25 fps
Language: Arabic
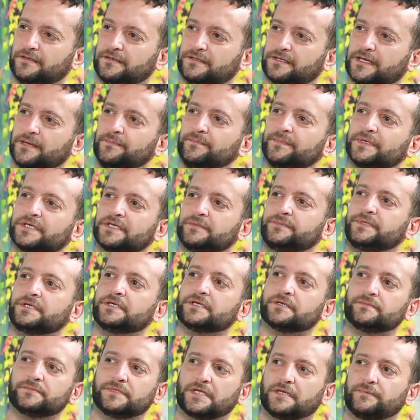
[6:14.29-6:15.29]
كم
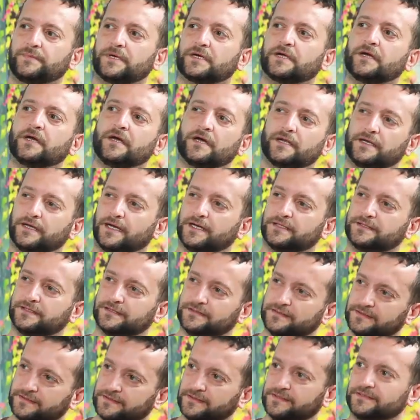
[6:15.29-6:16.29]
كبير من البراعة لحتى
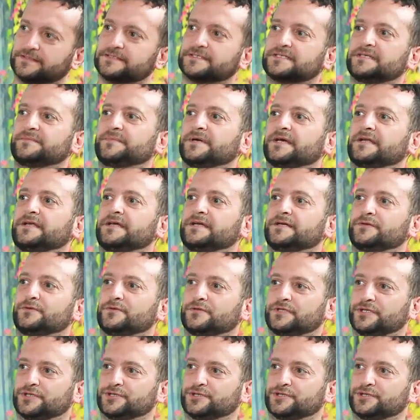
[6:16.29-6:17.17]
تقدر تصيب عليها النوتة